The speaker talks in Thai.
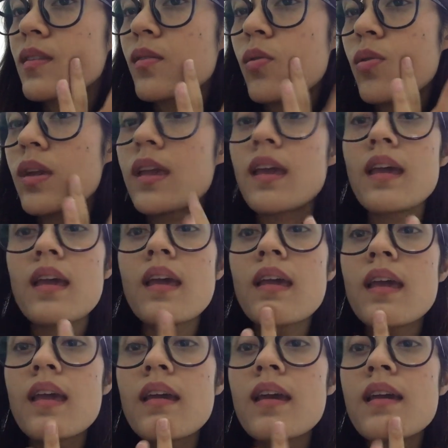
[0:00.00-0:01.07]
โอเค
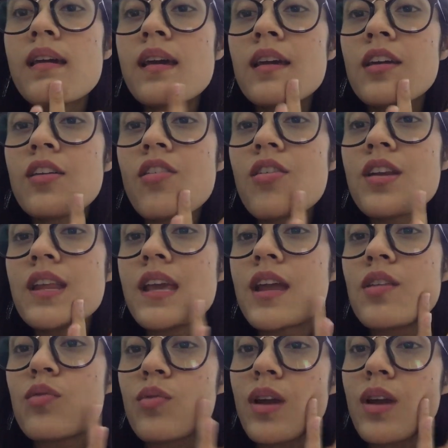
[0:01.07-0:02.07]
ก็เนียนอยู่